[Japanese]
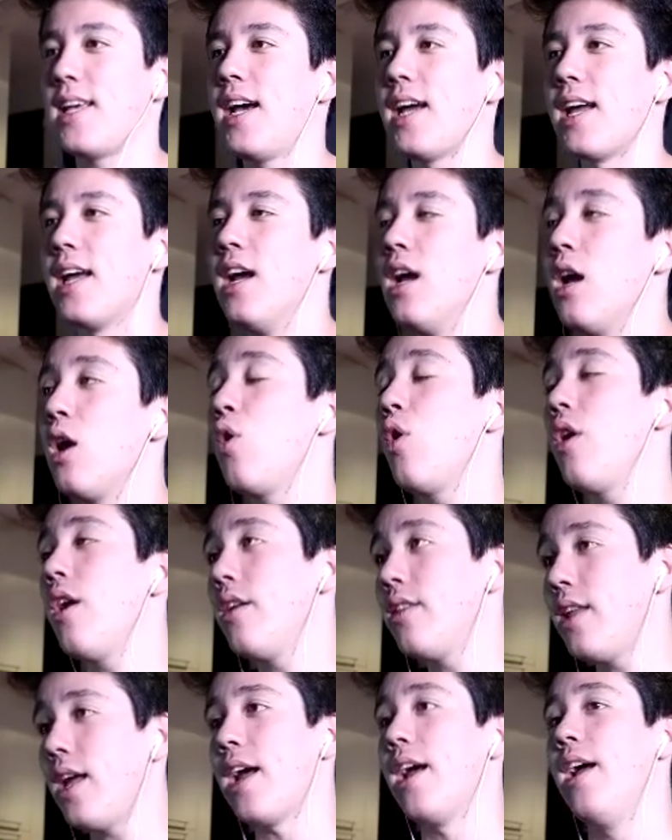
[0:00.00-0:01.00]
はい、これ
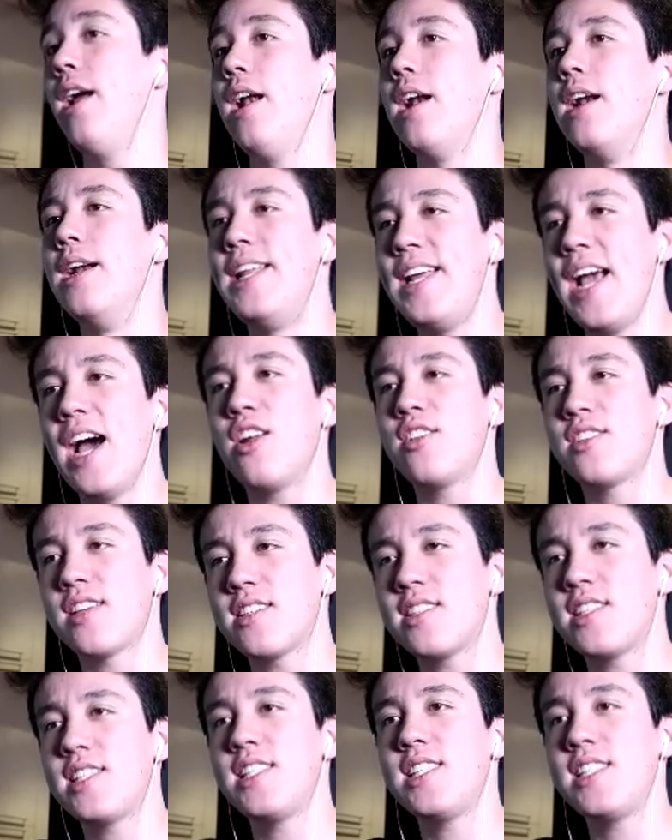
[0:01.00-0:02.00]
はね、リアル
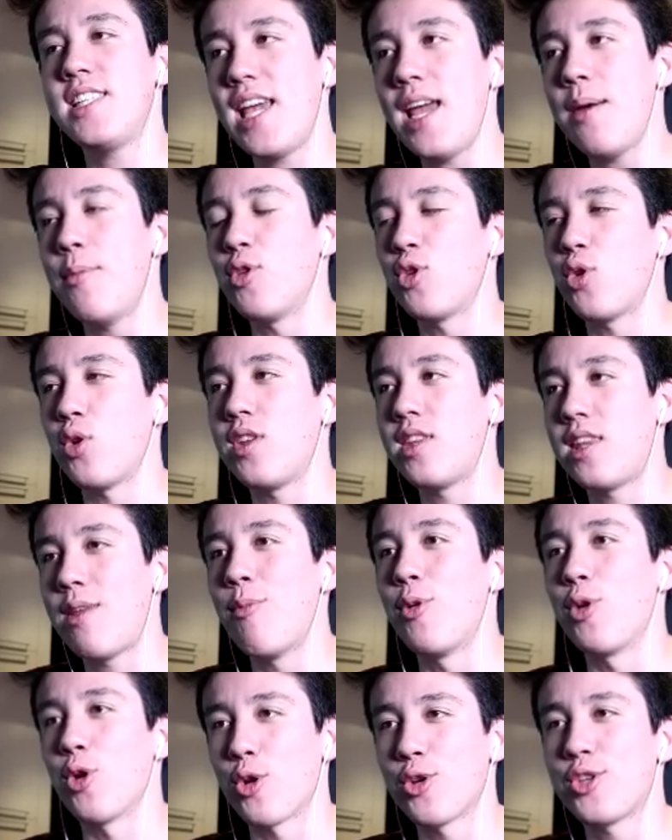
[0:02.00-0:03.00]
殺人ゲームと言って
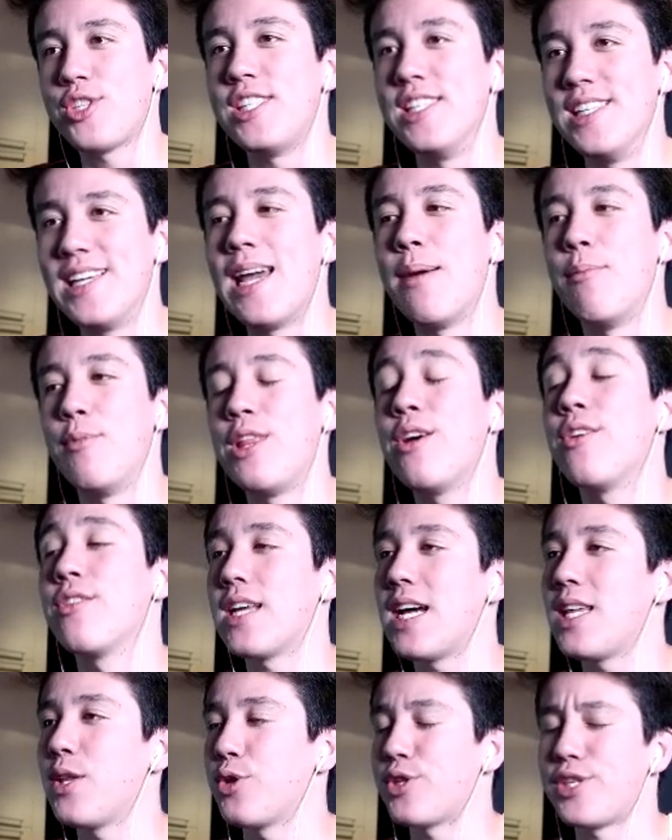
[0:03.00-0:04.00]
もよろしいゲームでは
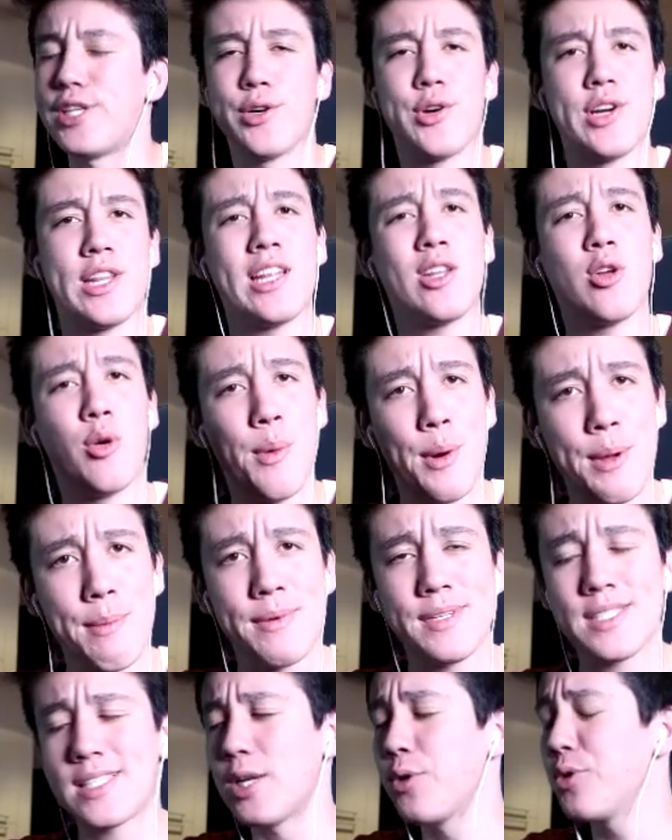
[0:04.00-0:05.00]
ないのでしょうかだと思い
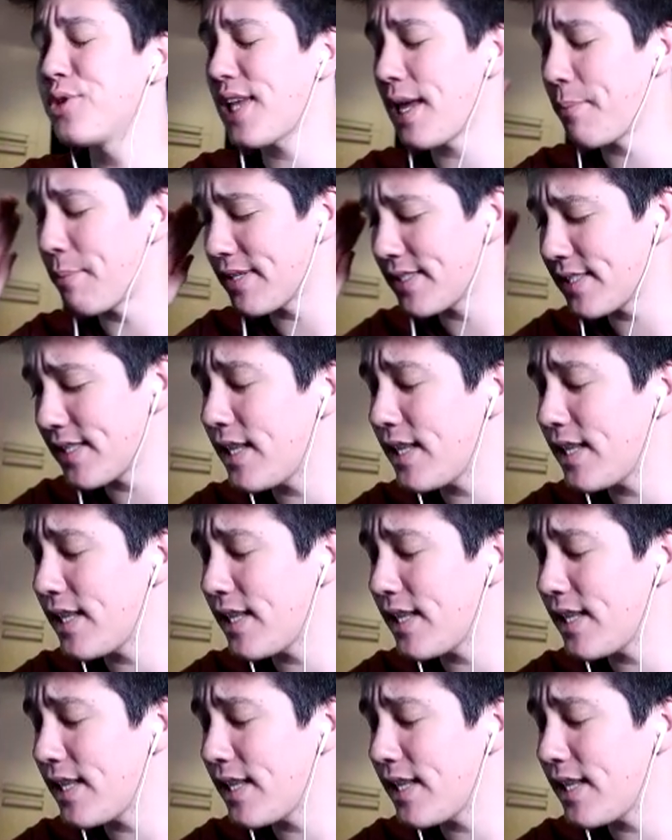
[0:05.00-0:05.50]
ますでございます。